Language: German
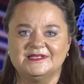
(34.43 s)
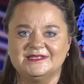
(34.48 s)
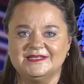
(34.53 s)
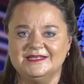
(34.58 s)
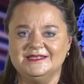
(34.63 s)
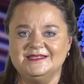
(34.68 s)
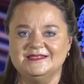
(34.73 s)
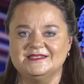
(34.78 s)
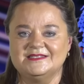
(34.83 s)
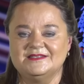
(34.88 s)

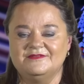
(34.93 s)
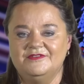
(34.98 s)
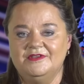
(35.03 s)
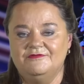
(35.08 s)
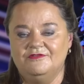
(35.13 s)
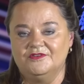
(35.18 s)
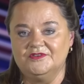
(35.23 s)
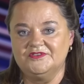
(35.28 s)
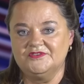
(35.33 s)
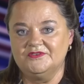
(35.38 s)
Drittens, wie
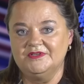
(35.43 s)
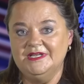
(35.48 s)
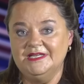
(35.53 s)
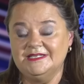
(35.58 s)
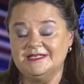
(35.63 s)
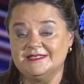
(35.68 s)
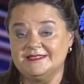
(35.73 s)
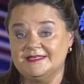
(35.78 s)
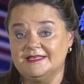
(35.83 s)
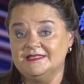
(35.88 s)
funktioniert
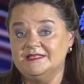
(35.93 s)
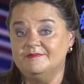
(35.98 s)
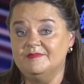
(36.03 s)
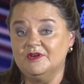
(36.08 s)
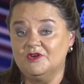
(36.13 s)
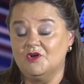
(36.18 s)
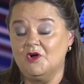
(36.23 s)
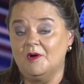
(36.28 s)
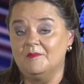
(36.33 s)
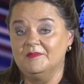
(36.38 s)
das denn? Sie
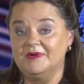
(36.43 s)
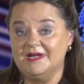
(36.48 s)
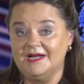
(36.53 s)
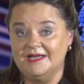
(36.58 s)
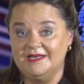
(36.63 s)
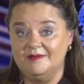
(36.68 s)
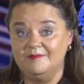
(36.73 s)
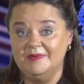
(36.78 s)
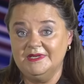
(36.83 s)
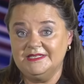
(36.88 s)
bekommen
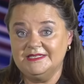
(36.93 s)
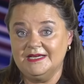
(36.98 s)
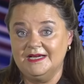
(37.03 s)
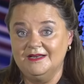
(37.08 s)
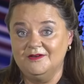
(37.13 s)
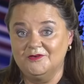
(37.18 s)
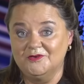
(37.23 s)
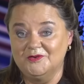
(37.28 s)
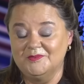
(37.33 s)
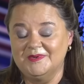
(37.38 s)
keine
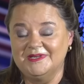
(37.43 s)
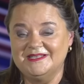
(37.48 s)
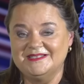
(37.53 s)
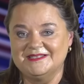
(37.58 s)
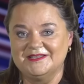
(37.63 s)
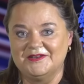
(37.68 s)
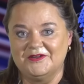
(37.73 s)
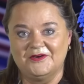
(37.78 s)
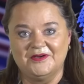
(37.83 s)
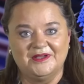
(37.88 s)
Mitteilung über
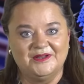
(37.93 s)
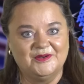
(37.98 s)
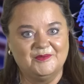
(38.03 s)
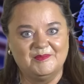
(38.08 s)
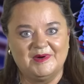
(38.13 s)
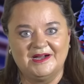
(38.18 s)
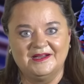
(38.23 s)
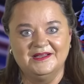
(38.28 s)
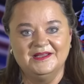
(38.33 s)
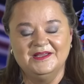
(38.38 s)
diese neue
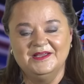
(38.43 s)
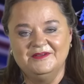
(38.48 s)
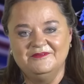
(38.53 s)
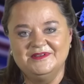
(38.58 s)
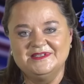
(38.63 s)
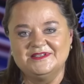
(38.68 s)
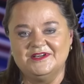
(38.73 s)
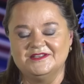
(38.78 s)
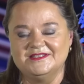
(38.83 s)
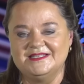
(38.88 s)
Nummer. Wie
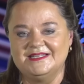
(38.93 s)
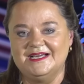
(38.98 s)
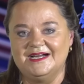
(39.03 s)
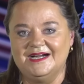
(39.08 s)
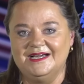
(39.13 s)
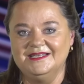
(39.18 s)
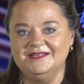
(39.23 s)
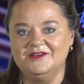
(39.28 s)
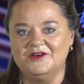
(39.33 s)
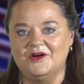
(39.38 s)
sollen Sie da
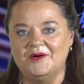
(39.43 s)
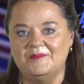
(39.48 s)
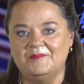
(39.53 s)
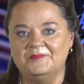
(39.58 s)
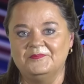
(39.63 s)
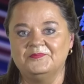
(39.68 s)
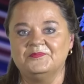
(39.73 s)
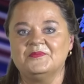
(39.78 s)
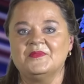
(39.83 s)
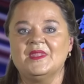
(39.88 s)
rankommen?